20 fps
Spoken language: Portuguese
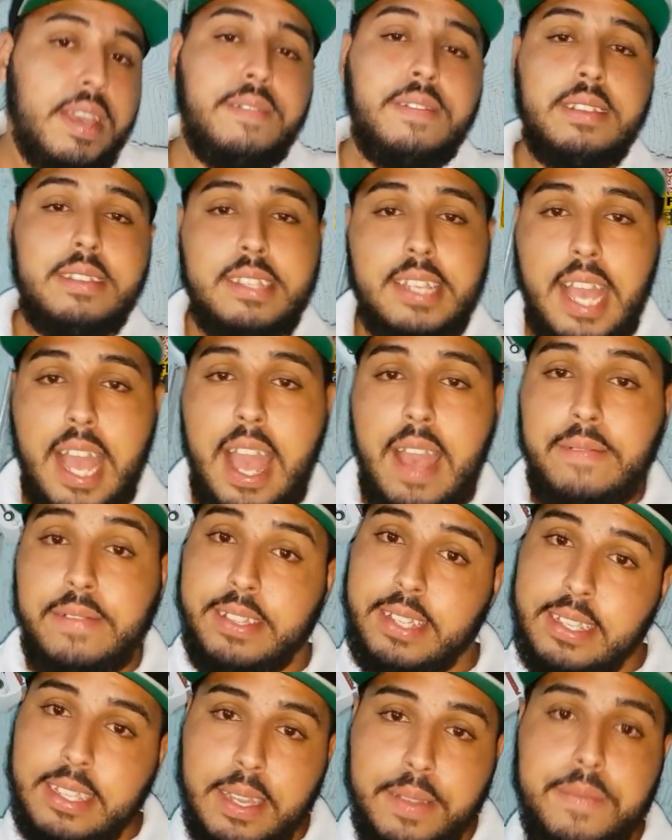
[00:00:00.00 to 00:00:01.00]
Porque você é,
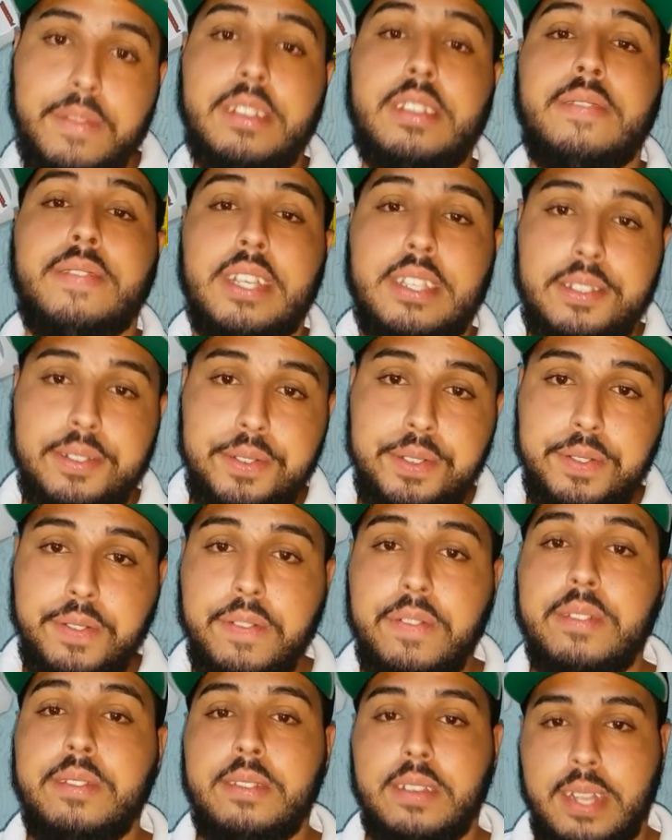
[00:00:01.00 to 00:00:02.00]
você sabe que você vai ser o
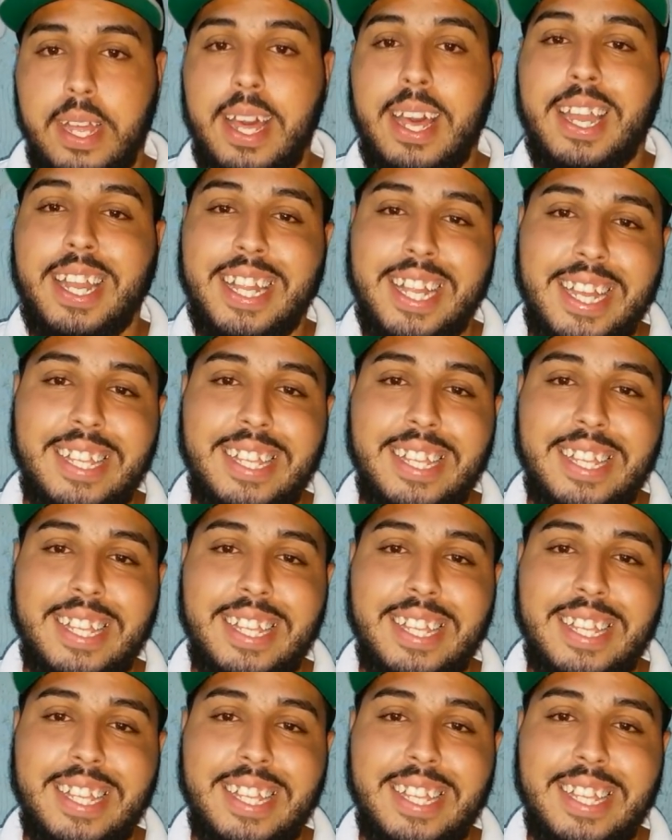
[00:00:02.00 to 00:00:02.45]
único funcionário